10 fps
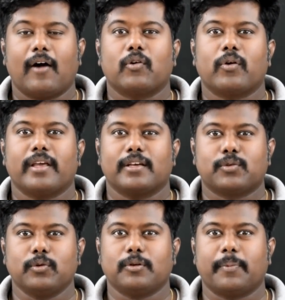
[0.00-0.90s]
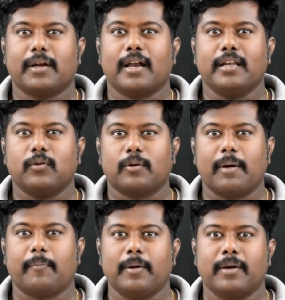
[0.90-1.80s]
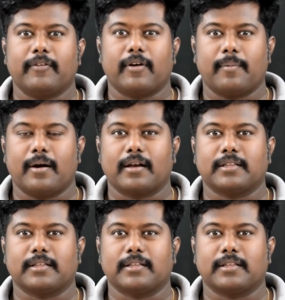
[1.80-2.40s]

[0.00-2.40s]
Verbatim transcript: அவருடைய சூட் பின்னாடி ஒரு பப்பிள் மாதிரி ஃபார்ம்